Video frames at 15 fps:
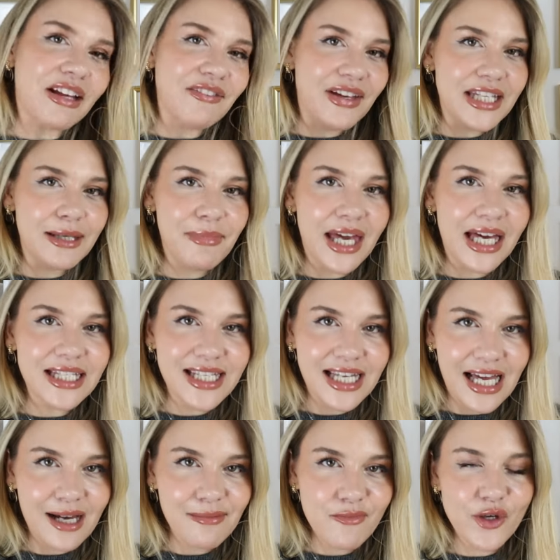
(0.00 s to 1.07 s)
Wenn ihr mehr
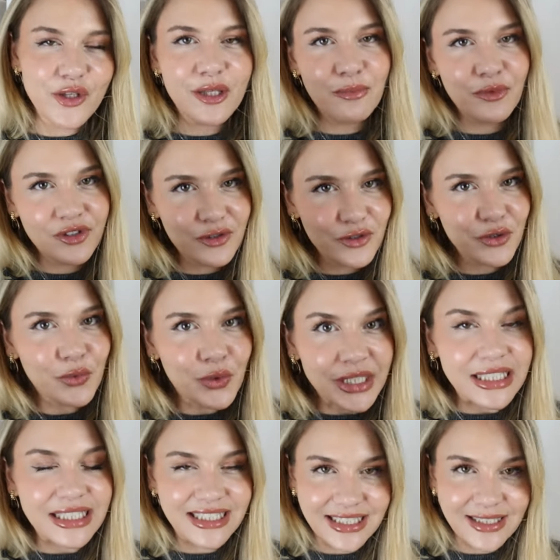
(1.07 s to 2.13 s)
Adele haben möchtet, müsst ihr natürlich
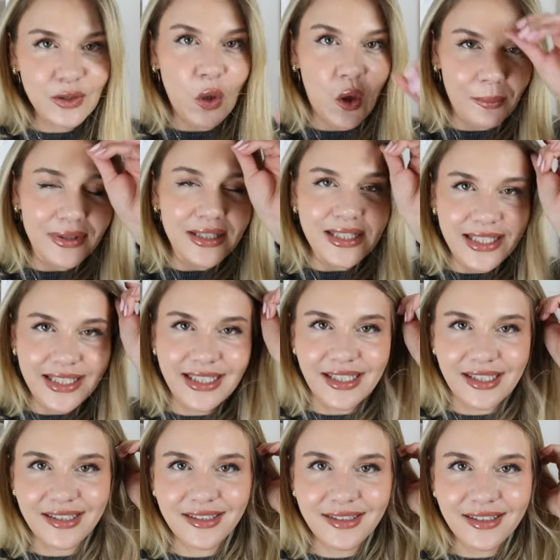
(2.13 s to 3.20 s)
unten hier
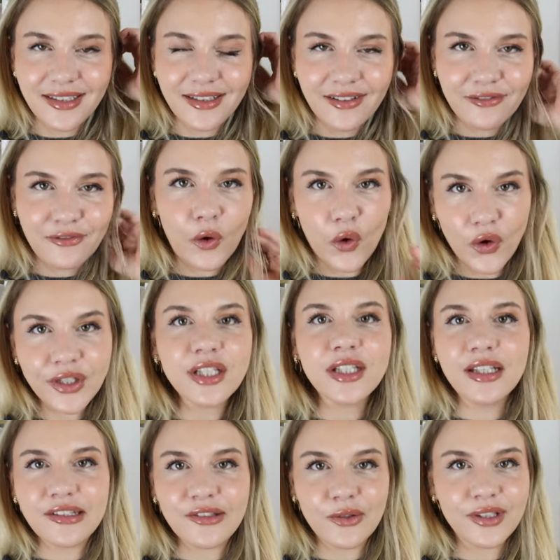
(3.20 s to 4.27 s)
kommentieren. Freunde
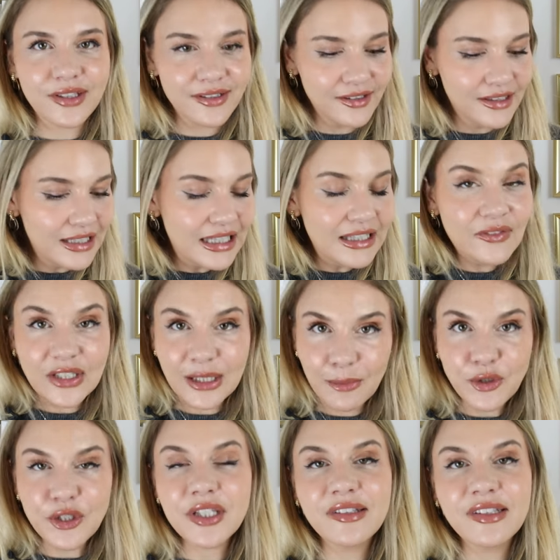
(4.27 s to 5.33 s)
der Sonne, wenn ihr
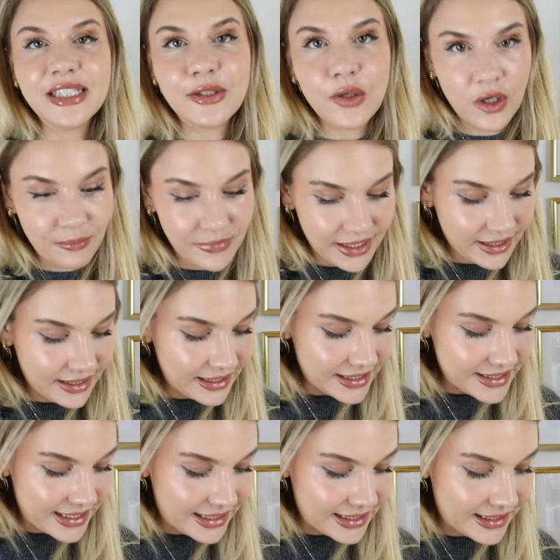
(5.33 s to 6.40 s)
möchtet, dass ich noch mehr
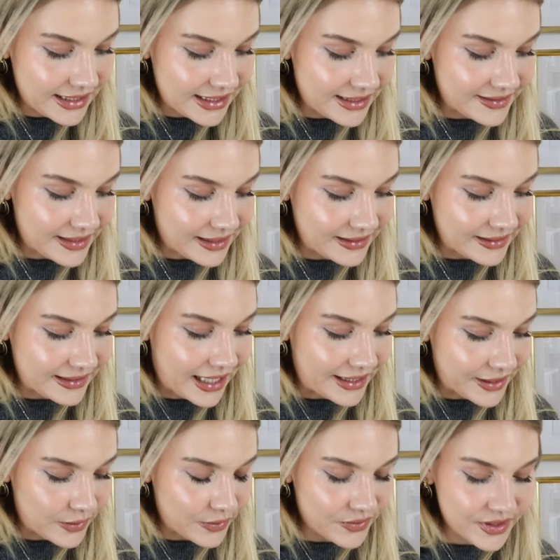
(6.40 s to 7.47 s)
Adele-Sachen äh,
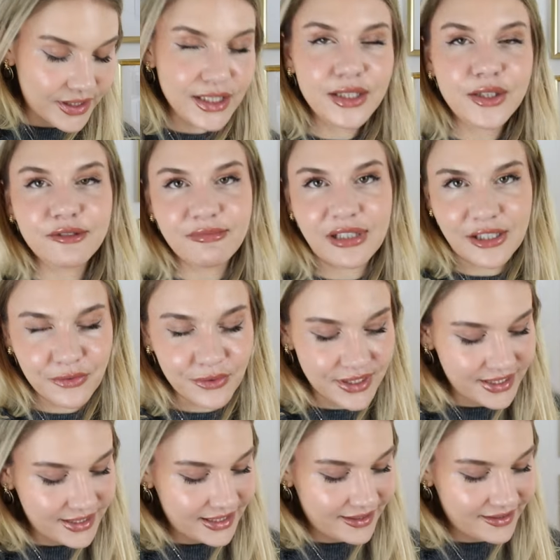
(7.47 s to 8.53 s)
analysiere und mal
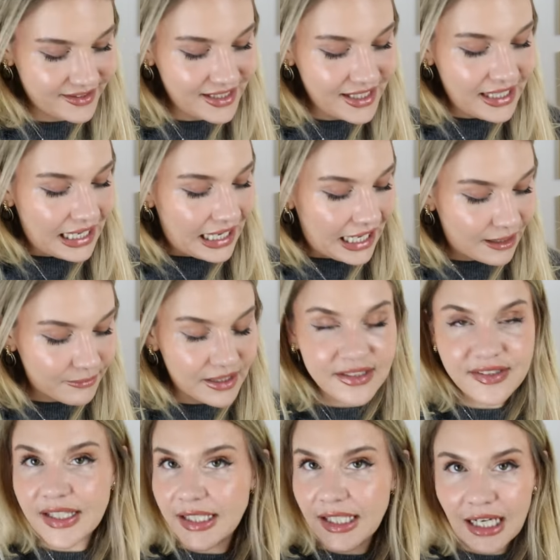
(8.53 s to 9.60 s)
durchgehe. Aber
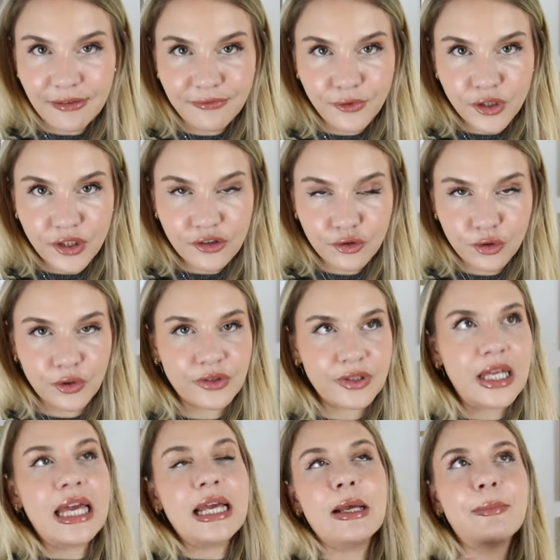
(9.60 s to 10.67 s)
sehr kraftvoll gesungen.
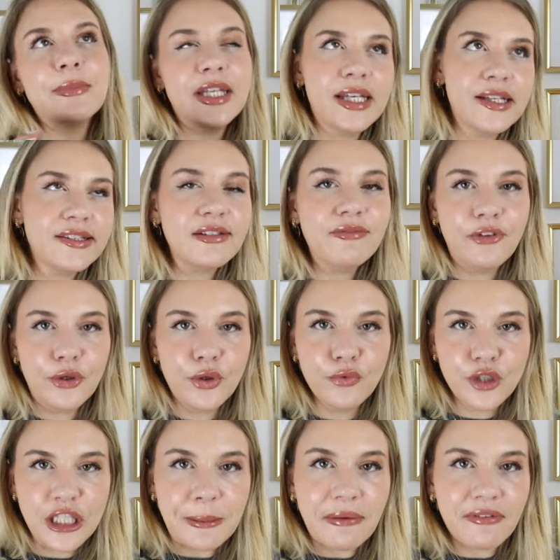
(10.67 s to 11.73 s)
Im nächsten Video
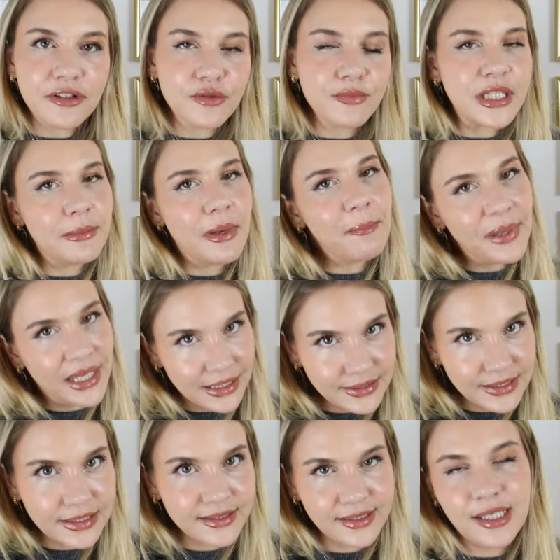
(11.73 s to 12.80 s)
würde ich mal was zum Thema
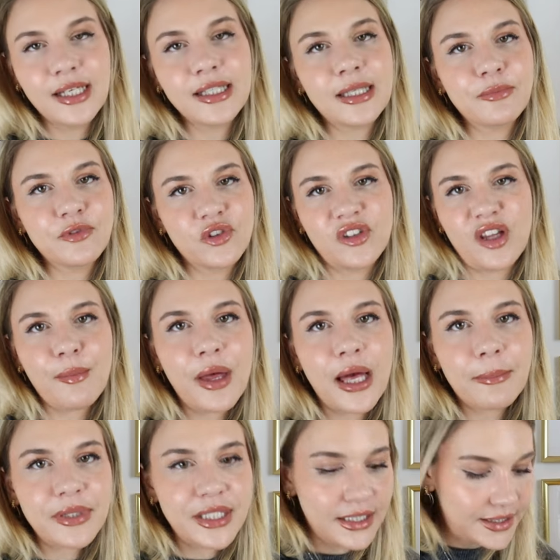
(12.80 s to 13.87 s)
Belting sagen im
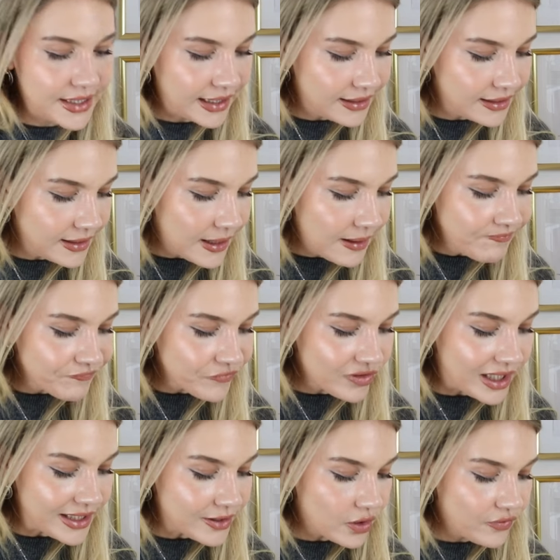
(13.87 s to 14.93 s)
Zusammenhang mit Adele.
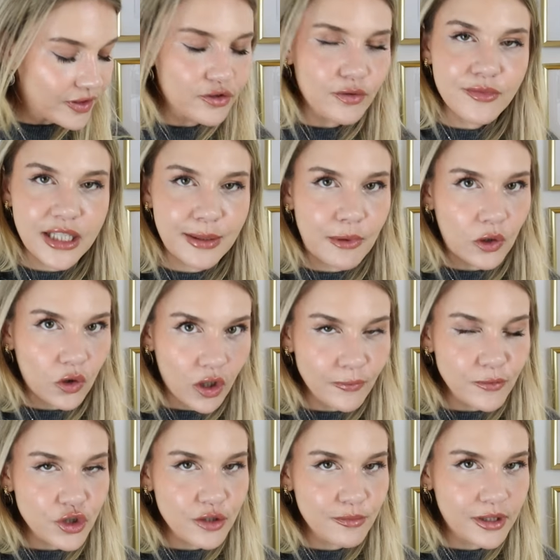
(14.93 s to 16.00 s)
Vielleicht auch was zum Thema
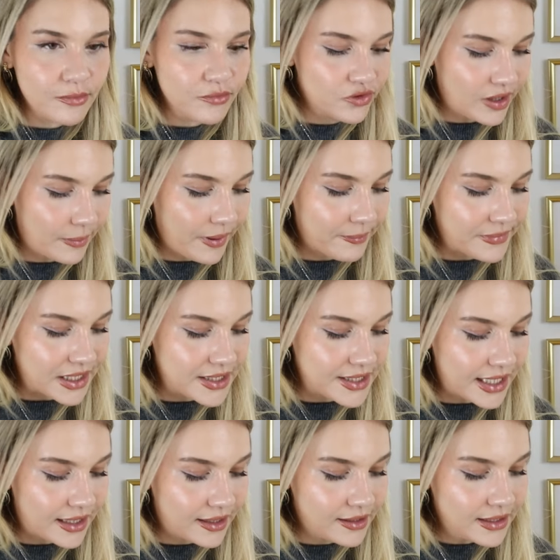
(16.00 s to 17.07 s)
Kopfstimme im Zusammenhang mit
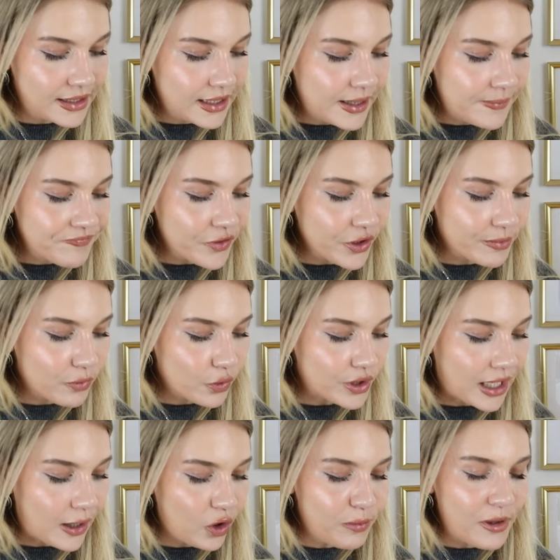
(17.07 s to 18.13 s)
Adele. Ähm,
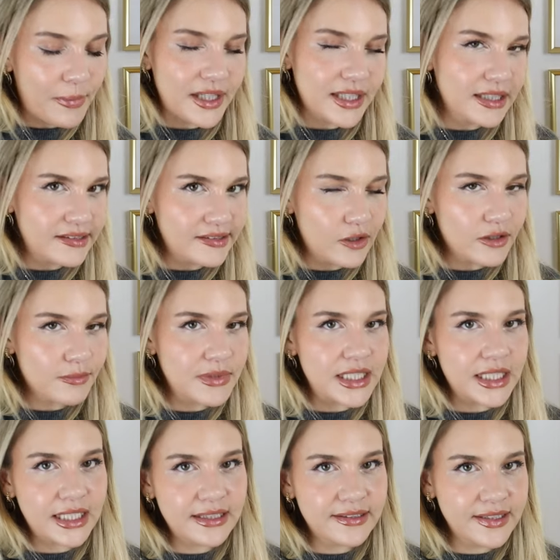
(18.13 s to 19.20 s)
oder auch mal bei Easy On Me,
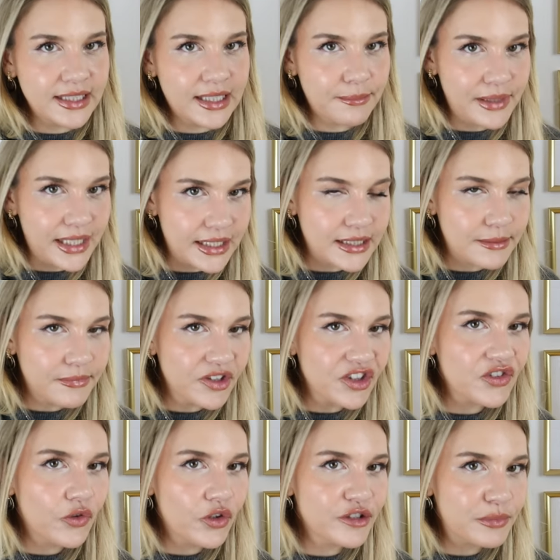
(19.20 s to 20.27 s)
da geht sie ja mehr in die
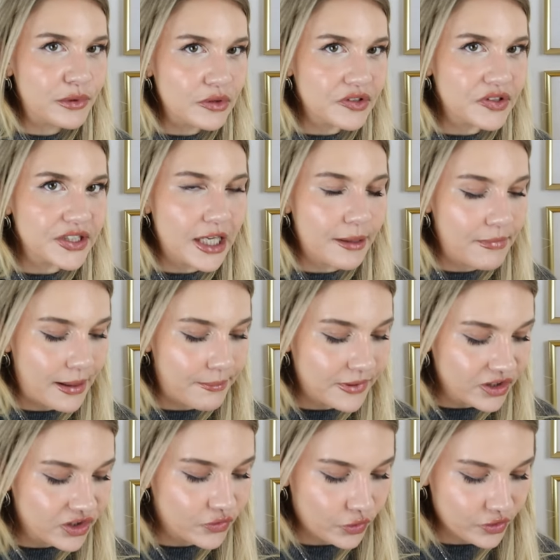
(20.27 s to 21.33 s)
Mix voice benutzt sich dann mehr
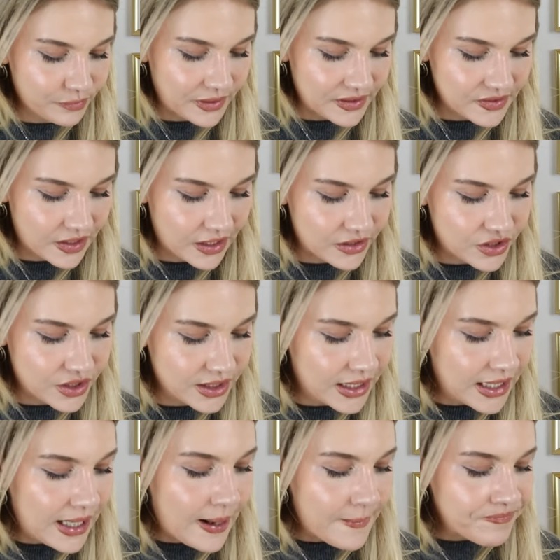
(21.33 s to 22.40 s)
Mix voice passagen
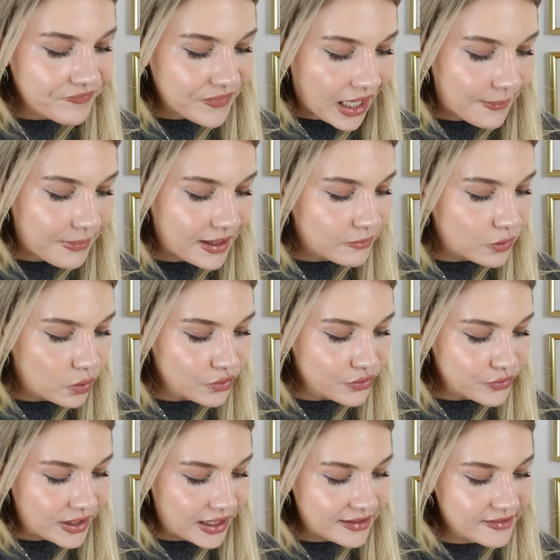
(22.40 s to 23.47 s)
Aber im
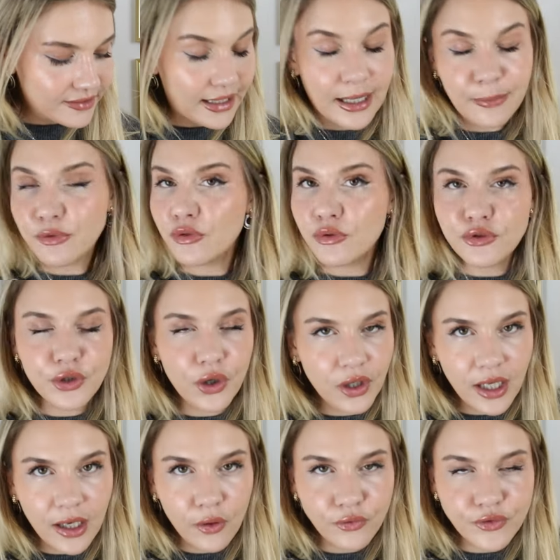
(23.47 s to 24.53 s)
Großen und Ganzen absolut
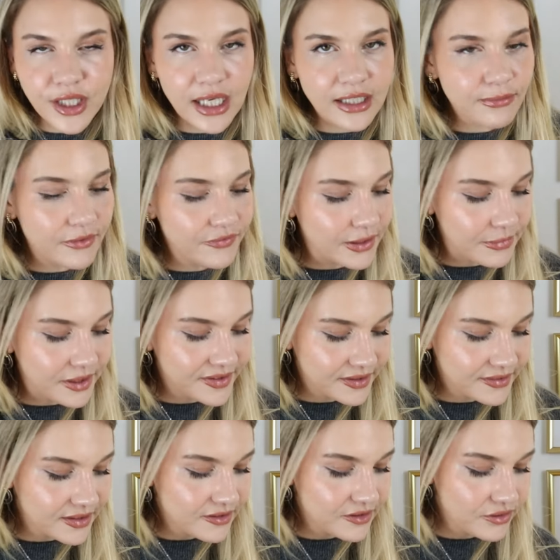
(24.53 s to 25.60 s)
toller Auftakt, weil wie immer
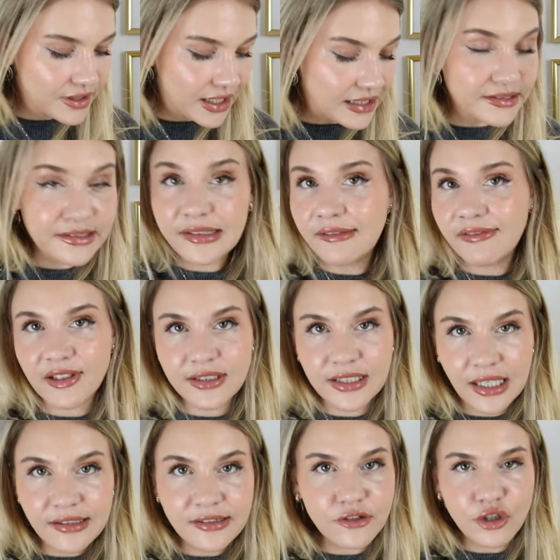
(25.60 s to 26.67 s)
sensationell. Sie sieht
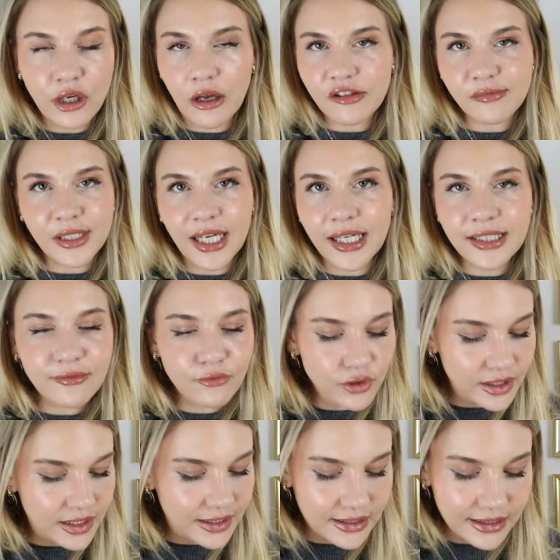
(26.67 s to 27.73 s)
fantastisch aus. Man kann ihr
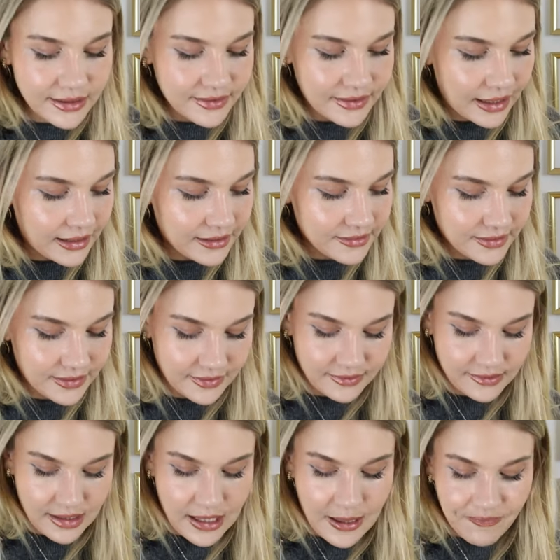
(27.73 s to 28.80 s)
wirklich nichts sagen. Sie
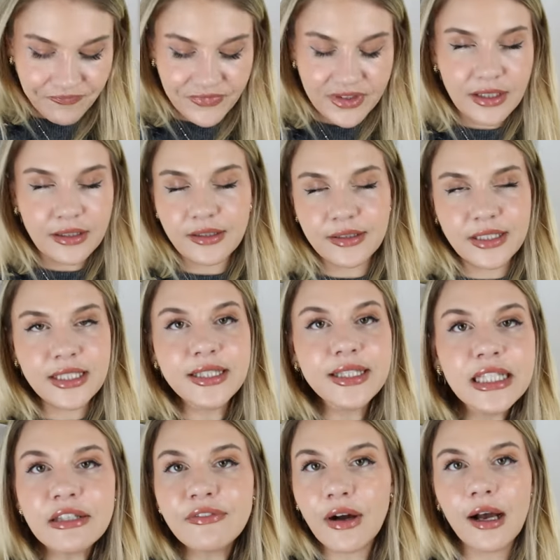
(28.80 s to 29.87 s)
ist äh, die
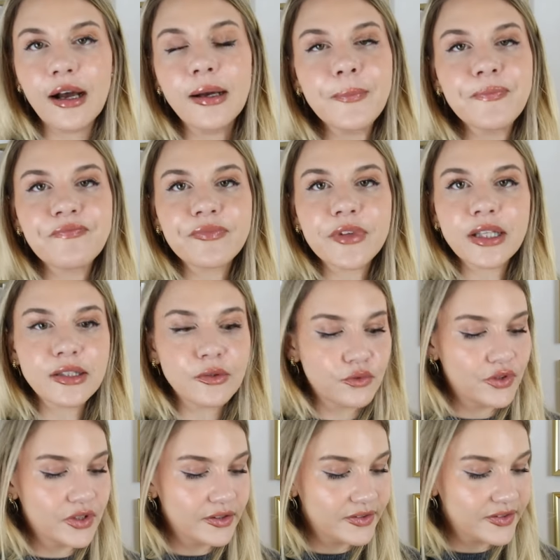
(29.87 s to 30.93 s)
Diva
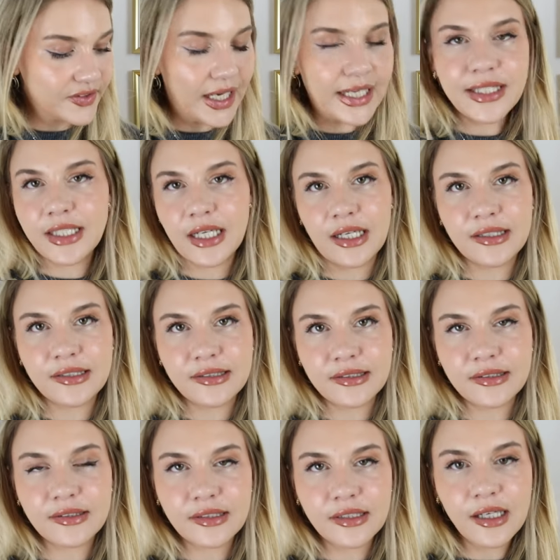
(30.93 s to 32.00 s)
unseres
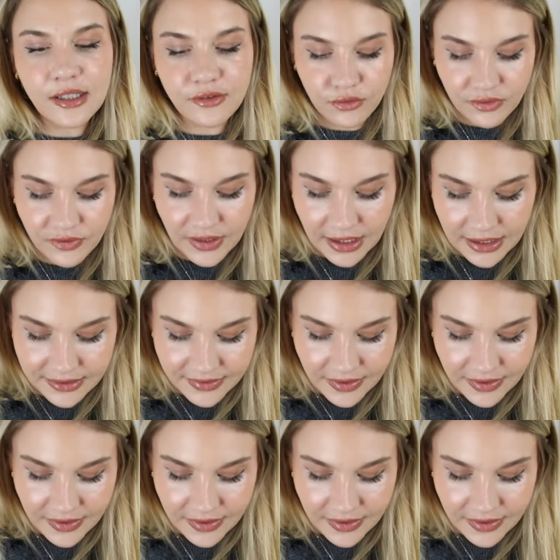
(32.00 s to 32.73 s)
Zeitgeistes, ne? also unserer